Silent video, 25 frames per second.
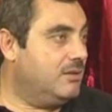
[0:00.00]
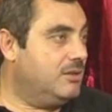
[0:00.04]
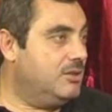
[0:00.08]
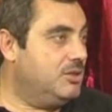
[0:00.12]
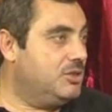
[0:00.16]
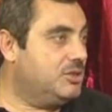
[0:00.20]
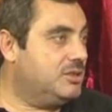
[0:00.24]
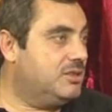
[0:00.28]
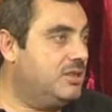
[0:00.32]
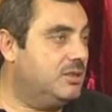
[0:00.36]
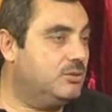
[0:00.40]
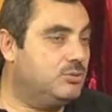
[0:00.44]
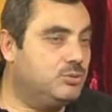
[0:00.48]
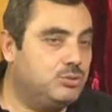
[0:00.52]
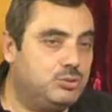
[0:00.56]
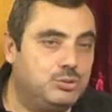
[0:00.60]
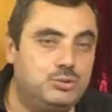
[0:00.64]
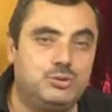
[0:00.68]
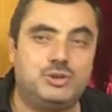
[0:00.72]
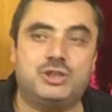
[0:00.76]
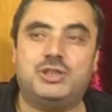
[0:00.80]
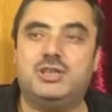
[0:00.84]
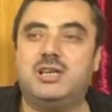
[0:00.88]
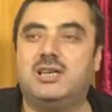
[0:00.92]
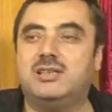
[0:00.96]
İşte
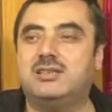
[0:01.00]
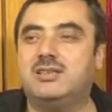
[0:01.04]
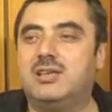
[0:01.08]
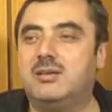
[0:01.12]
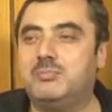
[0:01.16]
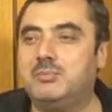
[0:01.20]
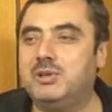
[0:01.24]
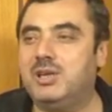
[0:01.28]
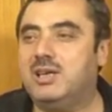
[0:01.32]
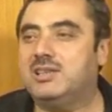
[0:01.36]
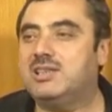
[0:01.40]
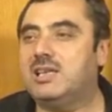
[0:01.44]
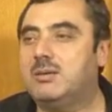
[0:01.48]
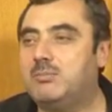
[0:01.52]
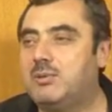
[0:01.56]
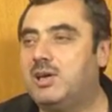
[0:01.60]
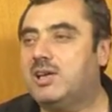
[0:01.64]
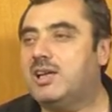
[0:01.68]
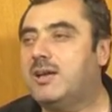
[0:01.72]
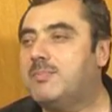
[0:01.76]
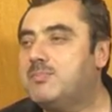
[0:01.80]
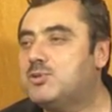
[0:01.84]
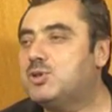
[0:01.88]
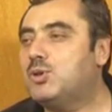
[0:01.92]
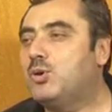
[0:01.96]
Türkiye'de bir adam
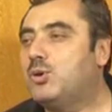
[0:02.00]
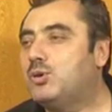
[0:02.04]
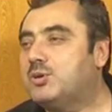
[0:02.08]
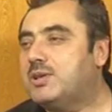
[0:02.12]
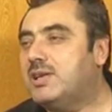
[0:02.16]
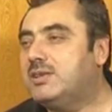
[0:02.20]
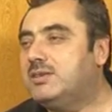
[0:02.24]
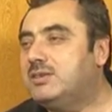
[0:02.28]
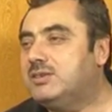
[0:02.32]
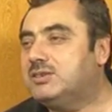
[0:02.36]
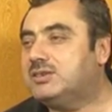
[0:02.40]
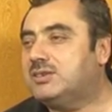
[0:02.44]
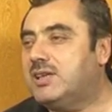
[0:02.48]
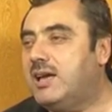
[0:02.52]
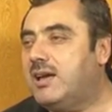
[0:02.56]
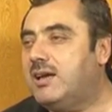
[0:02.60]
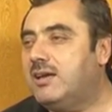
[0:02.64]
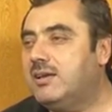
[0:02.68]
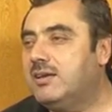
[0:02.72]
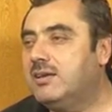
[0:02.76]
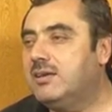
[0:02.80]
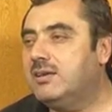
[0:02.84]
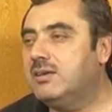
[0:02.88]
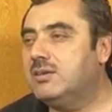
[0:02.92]
Arapça öğrenirse